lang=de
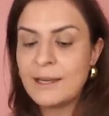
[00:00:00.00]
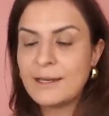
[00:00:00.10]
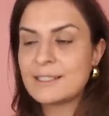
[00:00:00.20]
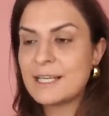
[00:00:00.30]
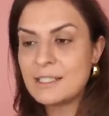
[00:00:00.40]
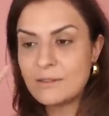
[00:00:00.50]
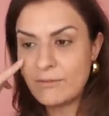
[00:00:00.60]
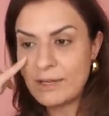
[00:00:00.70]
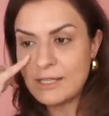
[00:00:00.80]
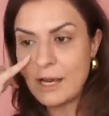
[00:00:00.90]
Das heißt,
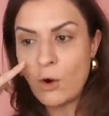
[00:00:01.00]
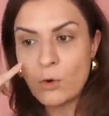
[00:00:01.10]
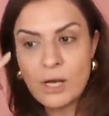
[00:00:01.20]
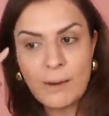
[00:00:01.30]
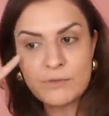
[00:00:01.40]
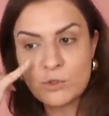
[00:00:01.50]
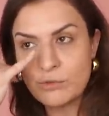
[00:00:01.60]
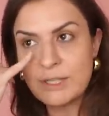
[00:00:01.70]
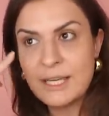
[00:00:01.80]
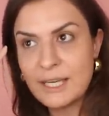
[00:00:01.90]
wenn ihr Augen habt, so
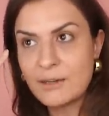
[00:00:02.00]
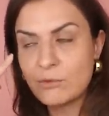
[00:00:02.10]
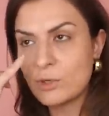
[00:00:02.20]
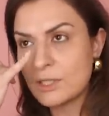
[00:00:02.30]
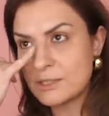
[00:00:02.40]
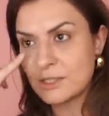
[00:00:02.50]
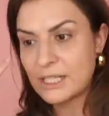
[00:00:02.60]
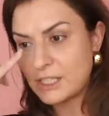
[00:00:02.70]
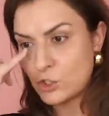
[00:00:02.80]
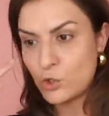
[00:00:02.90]
wie ich, wo das
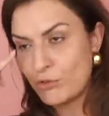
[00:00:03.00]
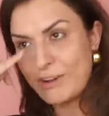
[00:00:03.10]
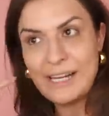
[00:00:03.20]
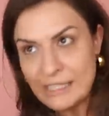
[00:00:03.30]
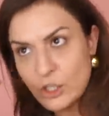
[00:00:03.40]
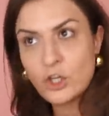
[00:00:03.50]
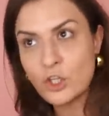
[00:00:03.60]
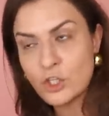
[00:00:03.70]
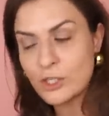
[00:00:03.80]
richtig schön faltig ist,